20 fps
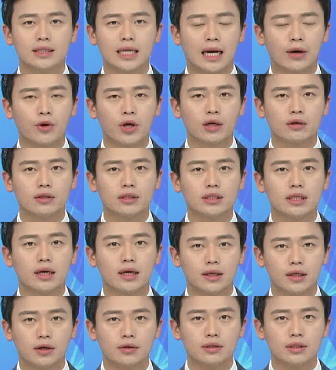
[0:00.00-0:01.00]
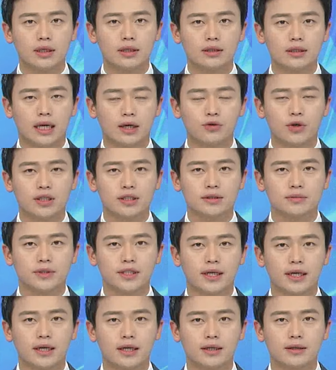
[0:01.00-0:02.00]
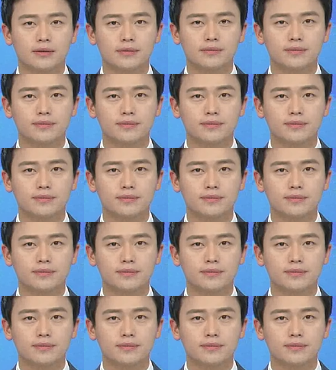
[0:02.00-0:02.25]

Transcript: 양회영 기자가 현장을 다녀왔습니다.